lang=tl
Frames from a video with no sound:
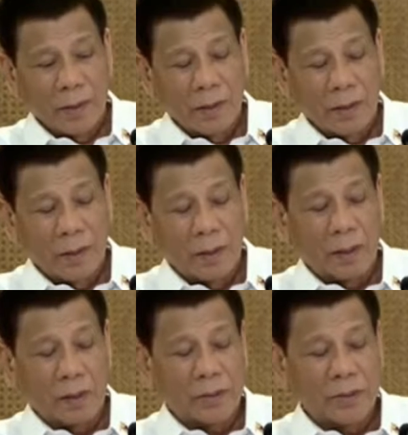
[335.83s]
Yan ang
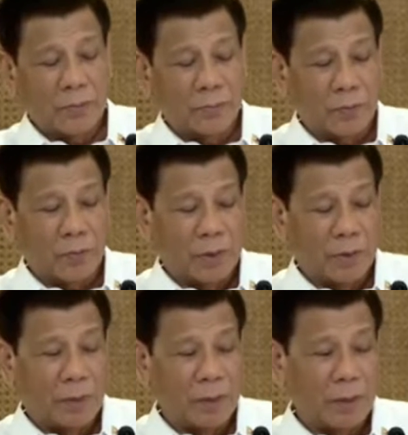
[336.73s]
isang
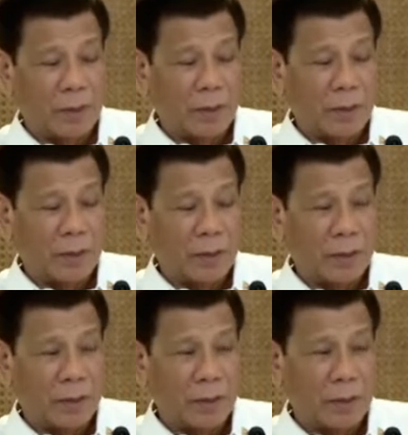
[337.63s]
problemang
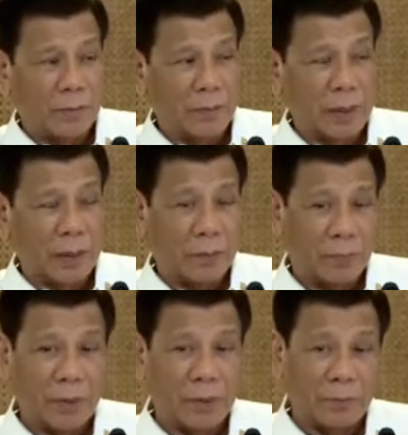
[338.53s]

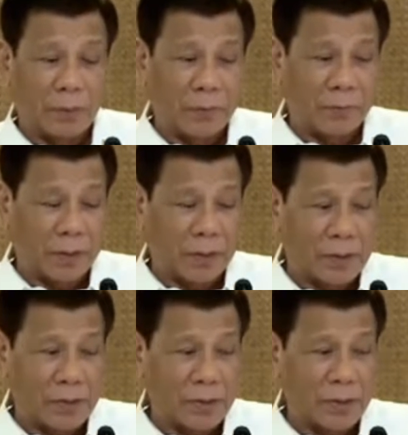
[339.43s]
harapin ng
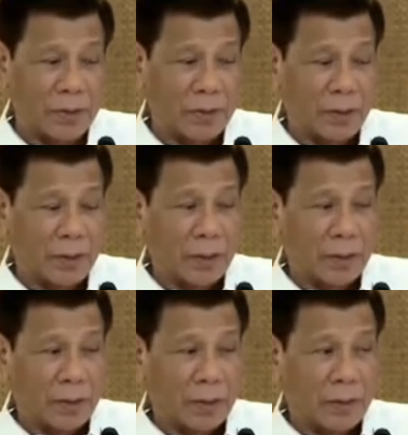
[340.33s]
Pilipinas
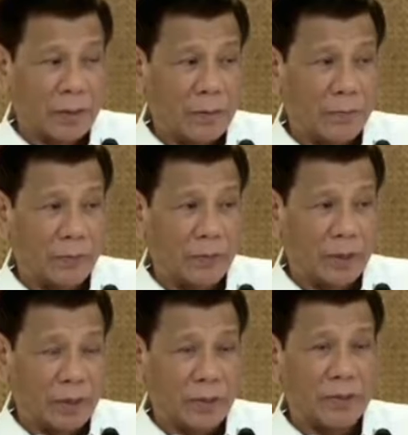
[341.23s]
with the
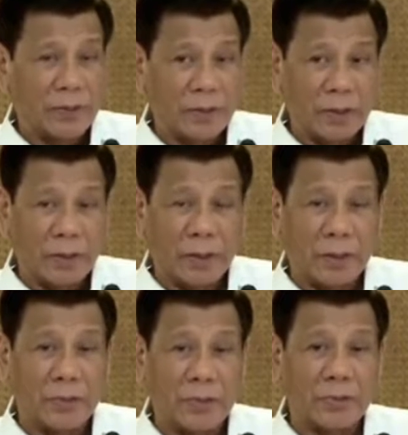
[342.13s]
next
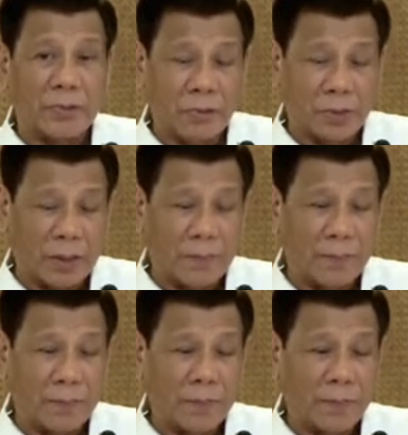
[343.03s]
generations to come.
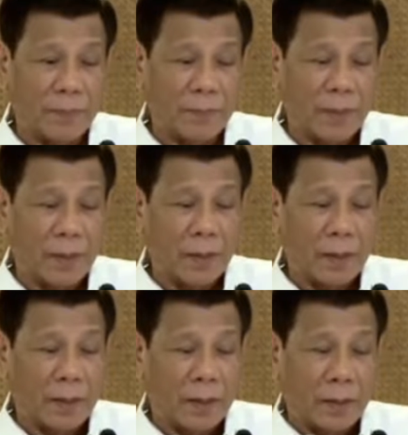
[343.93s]

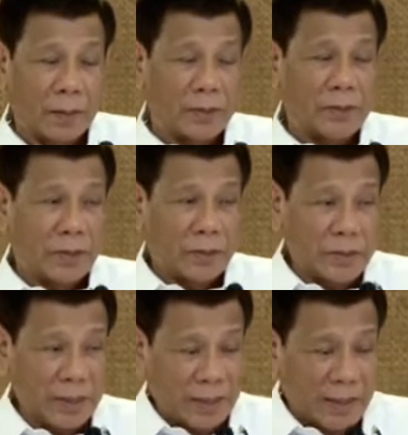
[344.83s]
Unless there is
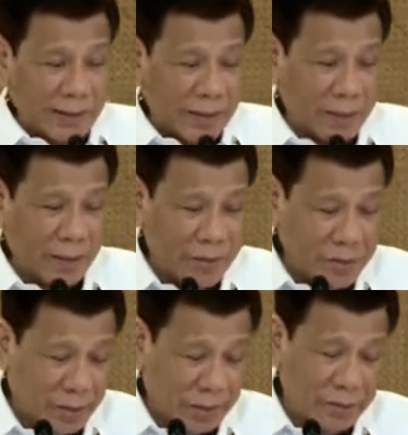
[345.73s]
a radical
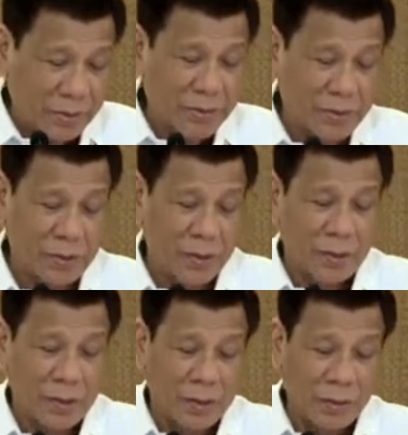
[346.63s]
change
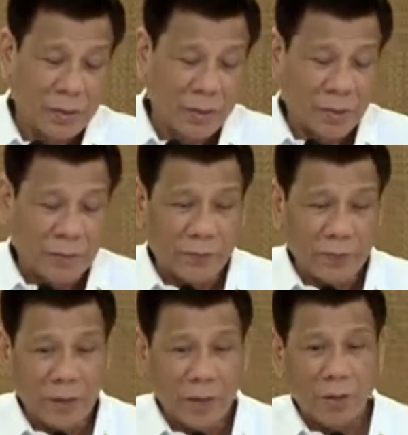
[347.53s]
of
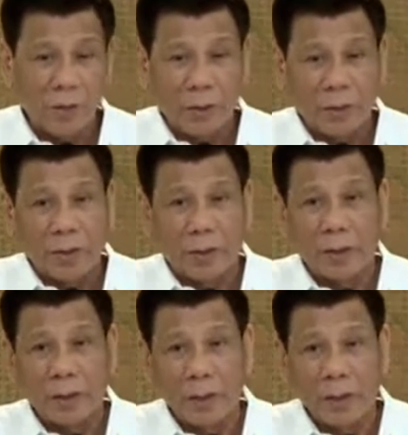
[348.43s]
the weather
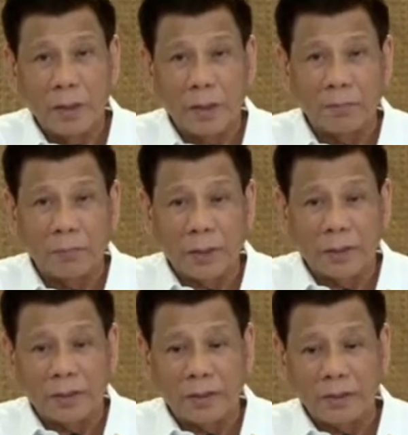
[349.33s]
uh,
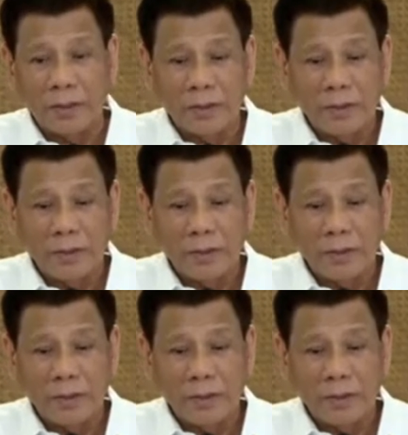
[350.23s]
patterns,